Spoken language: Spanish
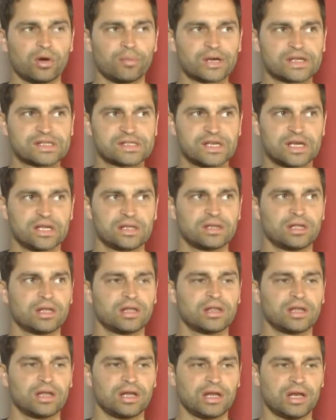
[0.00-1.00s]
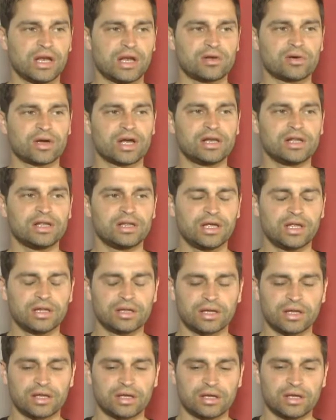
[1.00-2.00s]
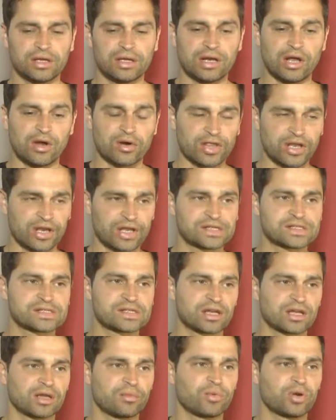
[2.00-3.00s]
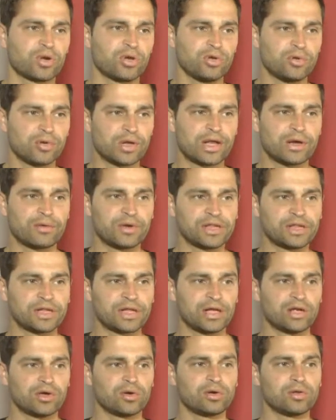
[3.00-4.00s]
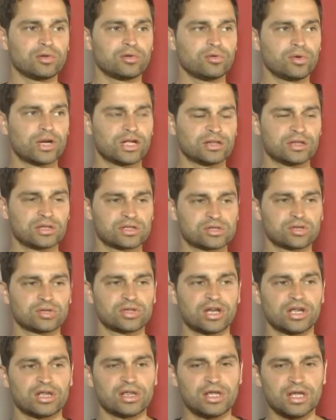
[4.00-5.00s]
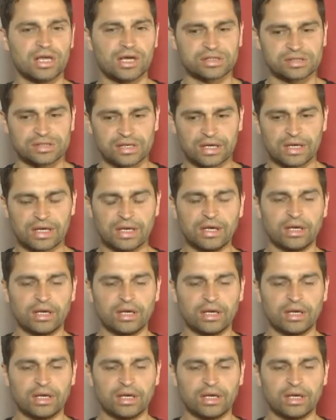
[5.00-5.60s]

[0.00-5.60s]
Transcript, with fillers: comerciantes de la localidad que la ordenanza que prohíbe la venta de alcohol durante esos tres días